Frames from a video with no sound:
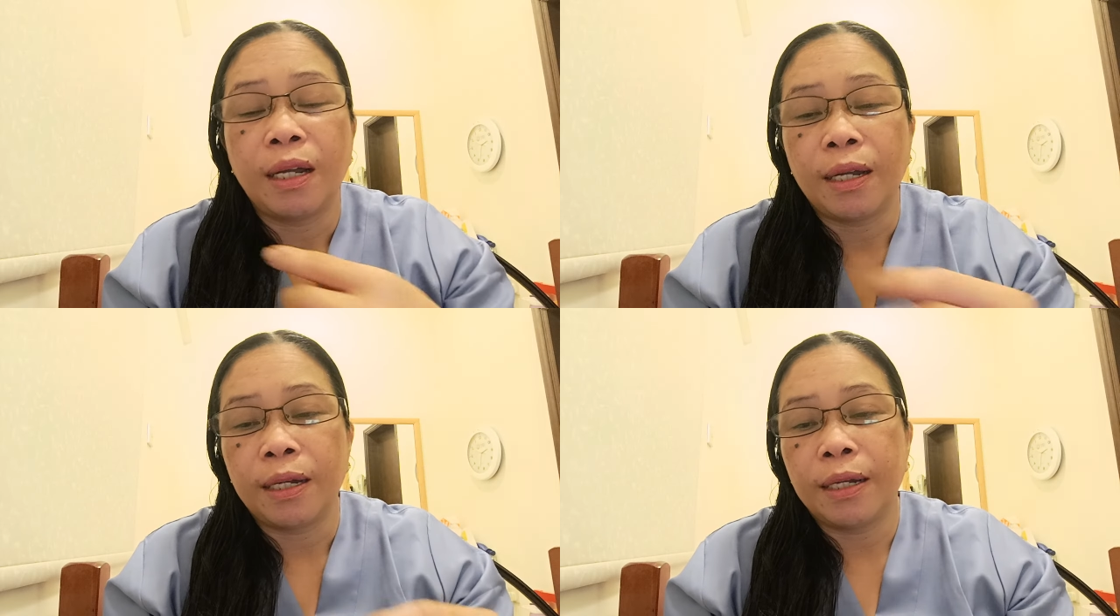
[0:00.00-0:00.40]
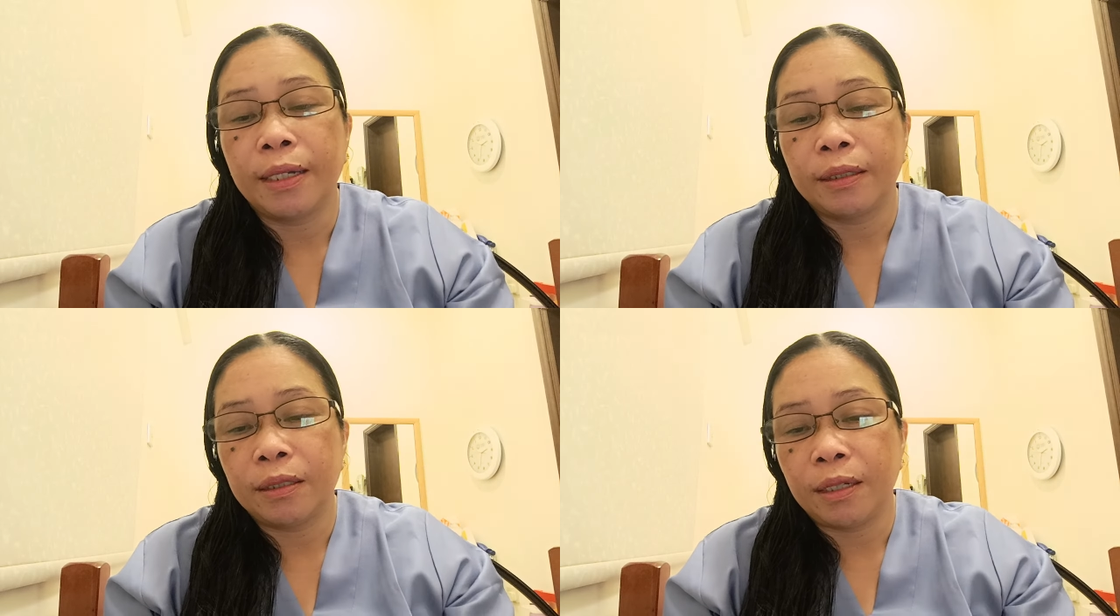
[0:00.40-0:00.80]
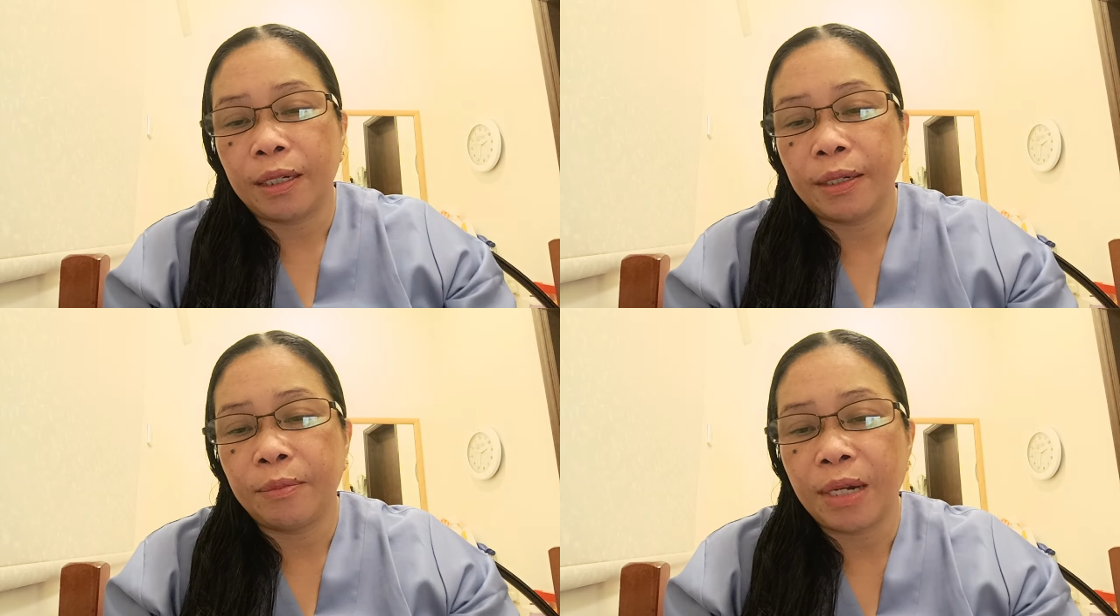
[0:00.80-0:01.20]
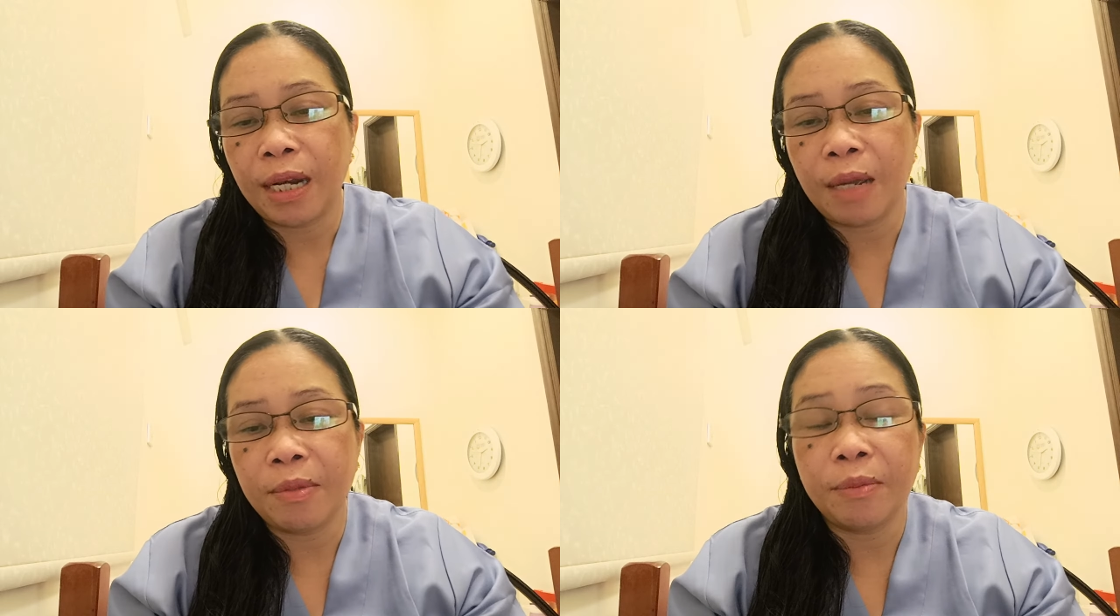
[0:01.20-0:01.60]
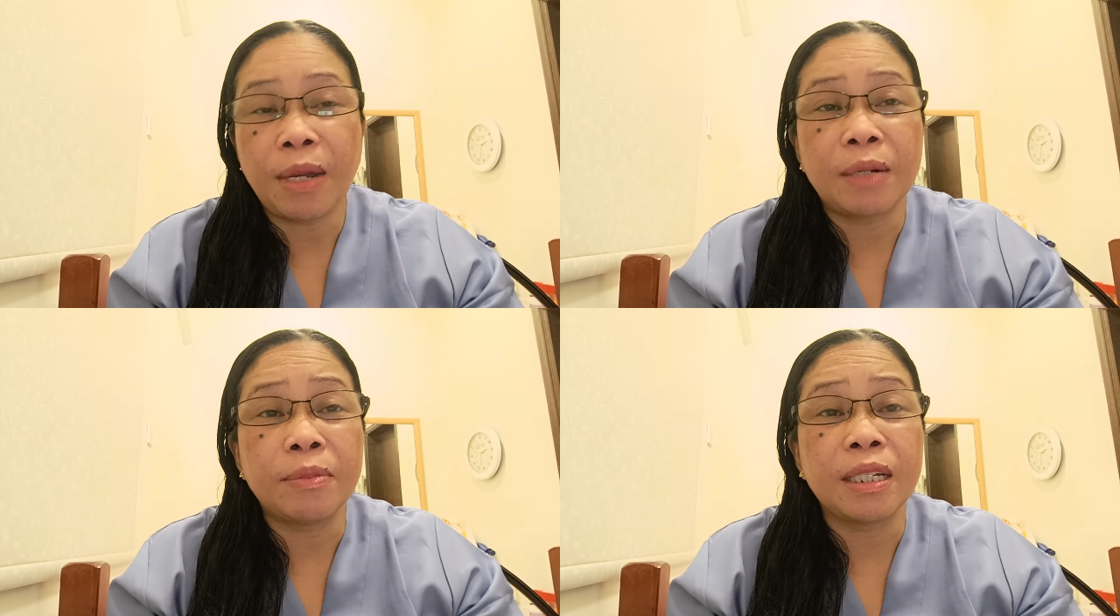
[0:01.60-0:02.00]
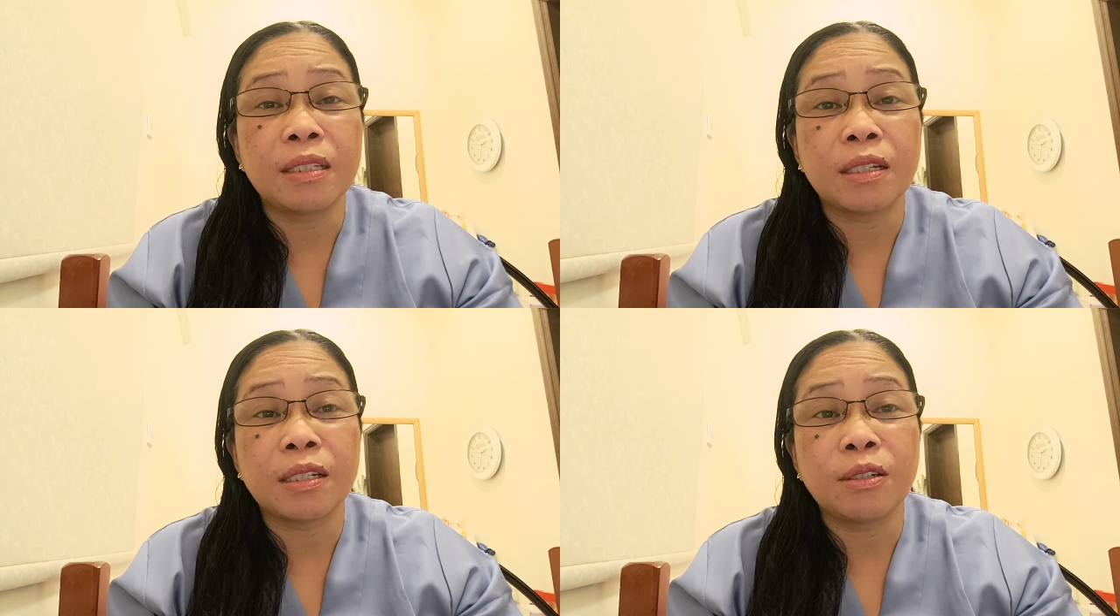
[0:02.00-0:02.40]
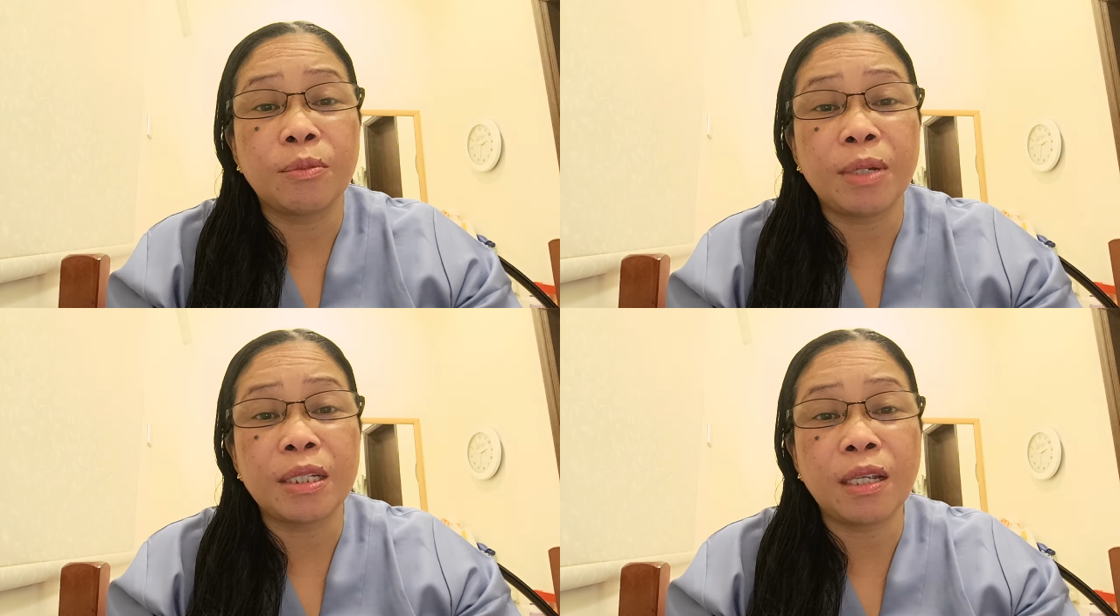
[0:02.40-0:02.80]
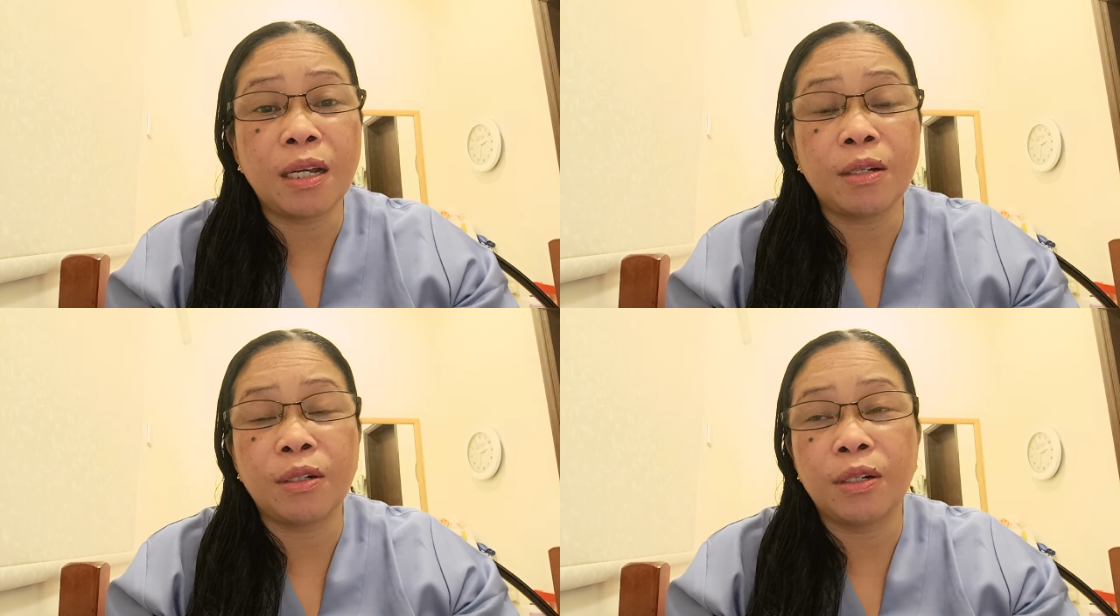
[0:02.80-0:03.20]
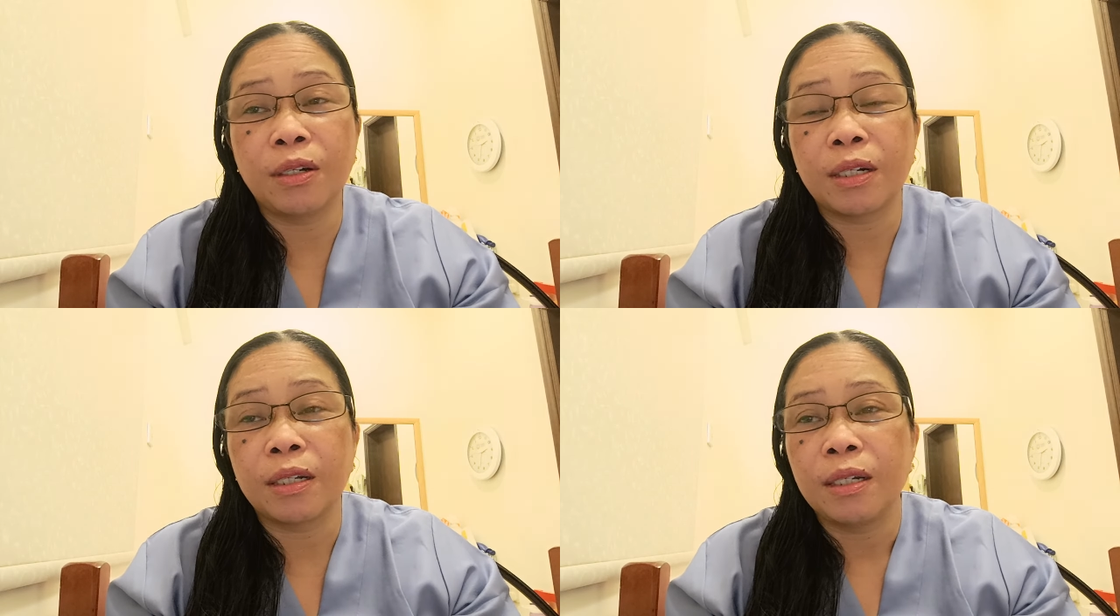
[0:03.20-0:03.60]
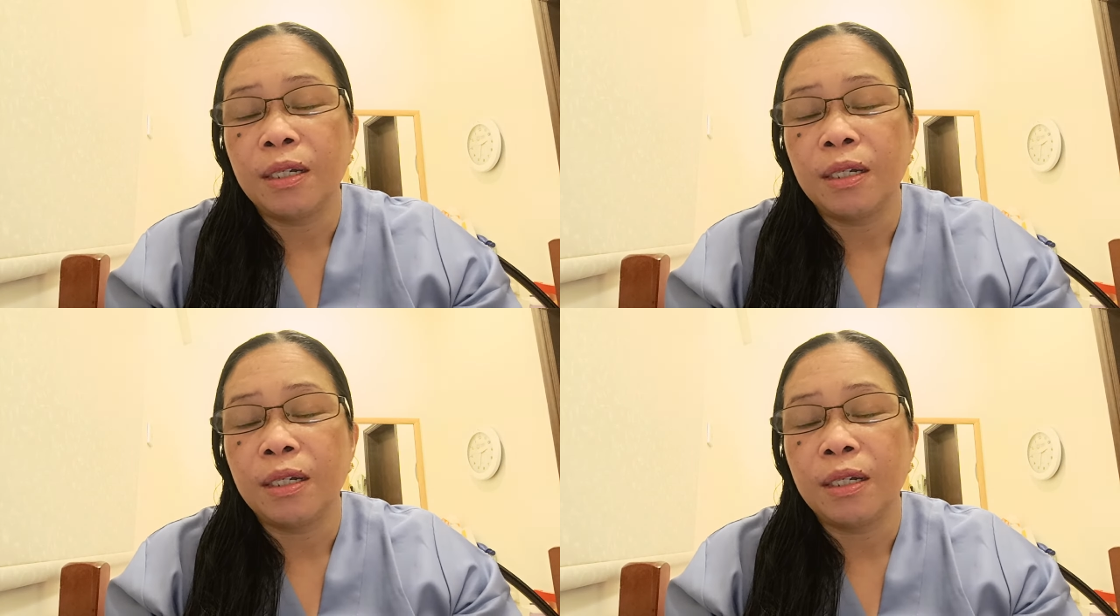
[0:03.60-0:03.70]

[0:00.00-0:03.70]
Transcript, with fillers: At uh, malalaman ba administration ba siya or